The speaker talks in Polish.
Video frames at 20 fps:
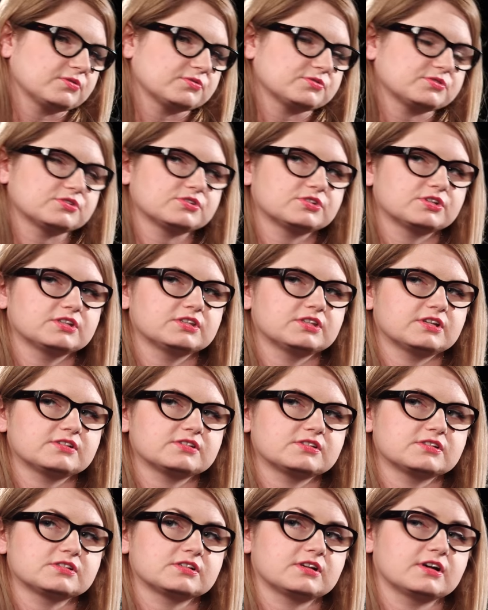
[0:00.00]
akustycznej
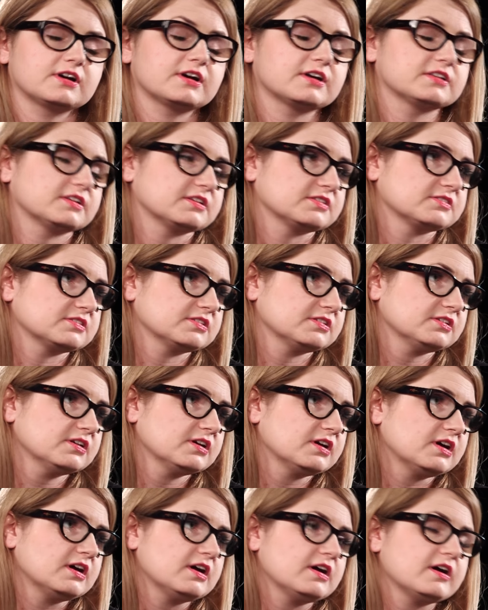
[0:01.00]
trasy ze Skankanenzji.
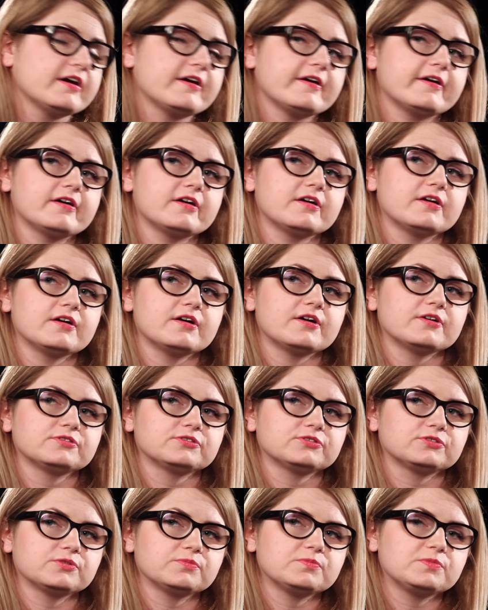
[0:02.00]
E,
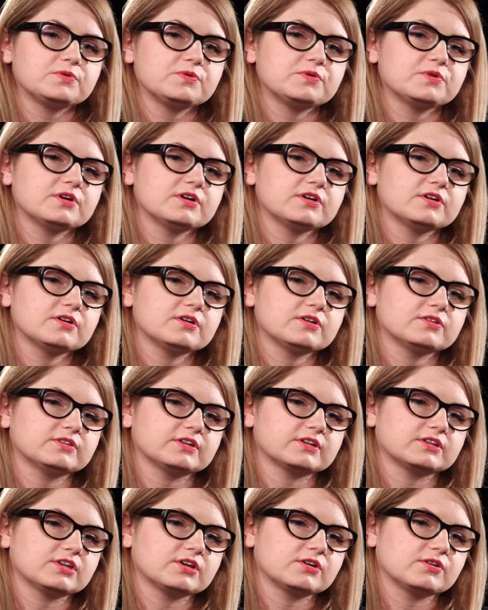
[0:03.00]
to były
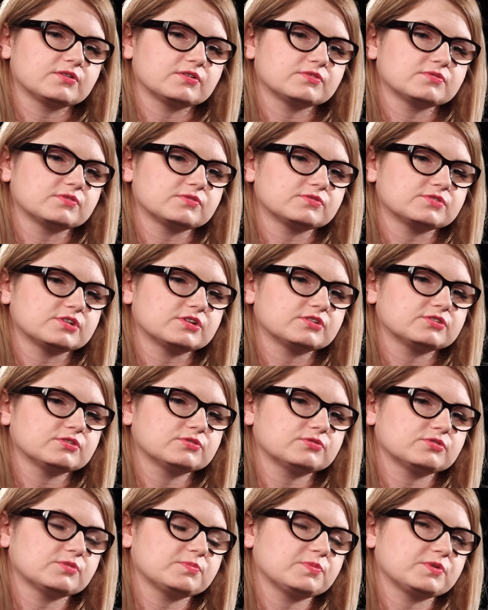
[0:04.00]
takie koncerty,
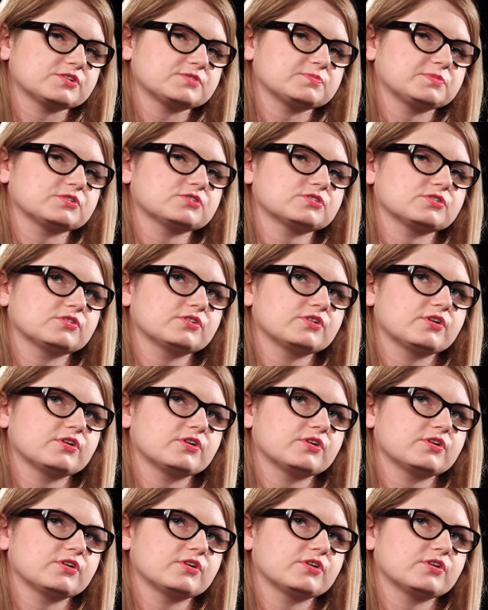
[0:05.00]
które po raz pierwszy